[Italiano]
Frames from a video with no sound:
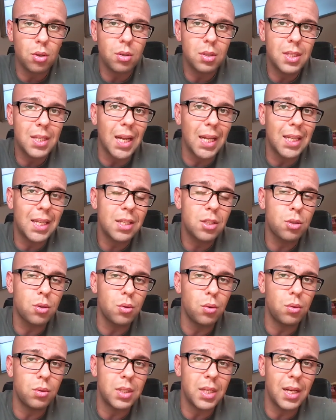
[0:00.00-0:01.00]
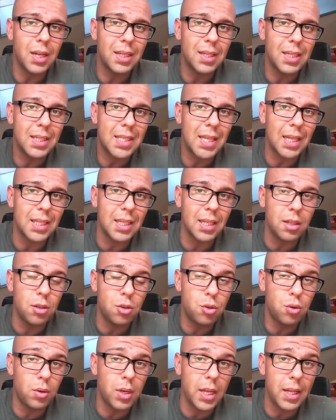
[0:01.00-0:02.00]
state escluse le testate di
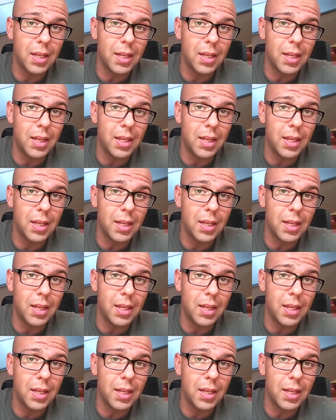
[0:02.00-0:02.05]
Giulia,